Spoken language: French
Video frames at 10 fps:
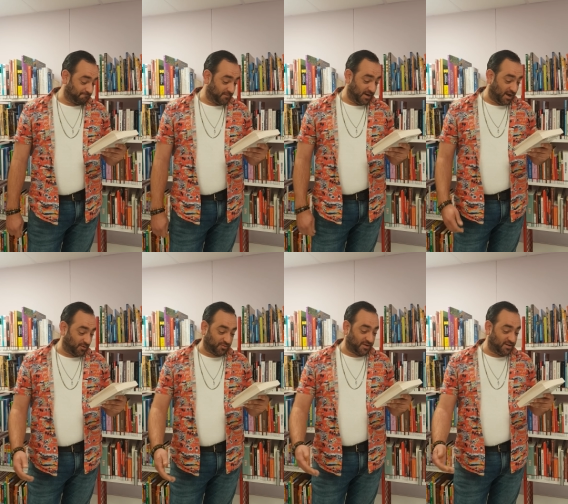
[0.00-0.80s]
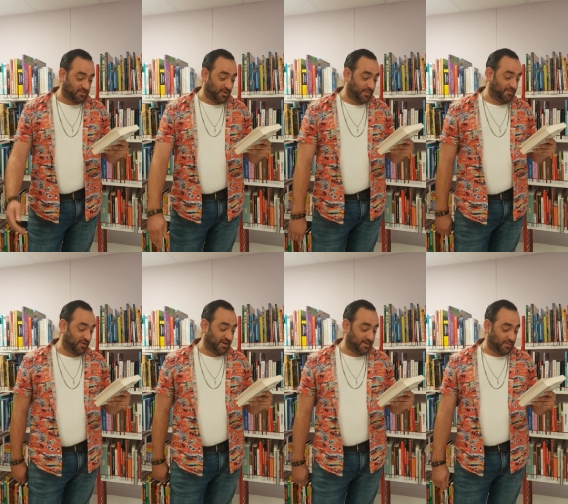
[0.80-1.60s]
il a raconté l'histoire ben
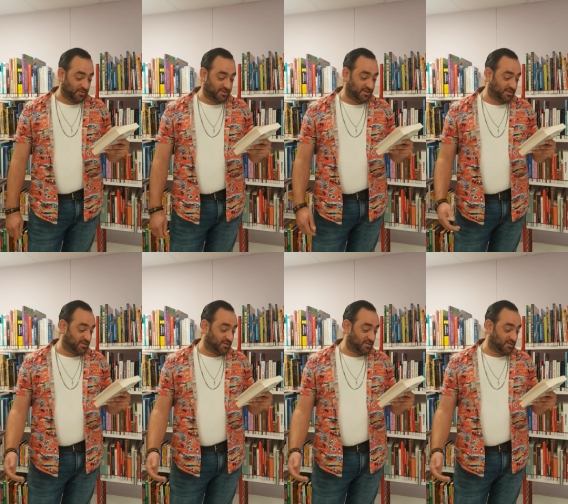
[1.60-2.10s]
voilà, des bandits,